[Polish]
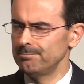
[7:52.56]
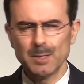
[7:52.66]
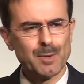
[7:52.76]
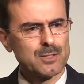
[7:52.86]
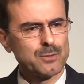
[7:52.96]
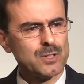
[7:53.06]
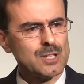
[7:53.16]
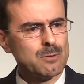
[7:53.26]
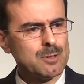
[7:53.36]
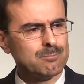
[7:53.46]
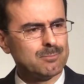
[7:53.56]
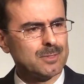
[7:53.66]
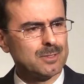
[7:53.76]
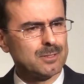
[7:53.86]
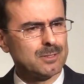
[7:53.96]
Nie bardzo wiedziałem,
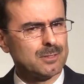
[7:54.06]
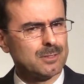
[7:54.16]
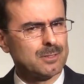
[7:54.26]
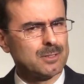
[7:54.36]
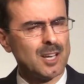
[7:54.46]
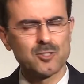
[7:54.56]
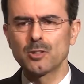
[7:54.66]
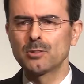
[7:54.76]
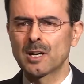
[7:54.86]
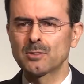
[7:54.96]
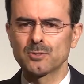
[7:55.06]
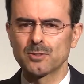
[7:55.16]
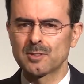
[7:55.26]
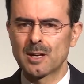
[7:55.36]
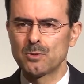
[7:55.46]
e, dlaczego tak to
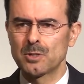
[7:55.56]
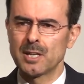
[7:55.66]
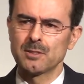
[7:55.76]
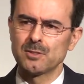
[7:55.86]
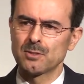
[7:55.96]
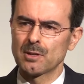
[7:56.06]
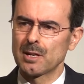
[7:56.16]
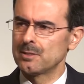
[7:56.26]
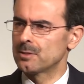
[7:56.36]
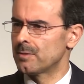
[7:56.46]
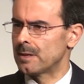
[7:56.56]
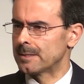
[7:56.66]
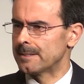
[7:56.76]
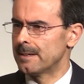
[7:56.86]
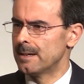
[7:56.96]
zostało kiedyś
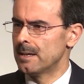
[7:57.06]
zorganizowane.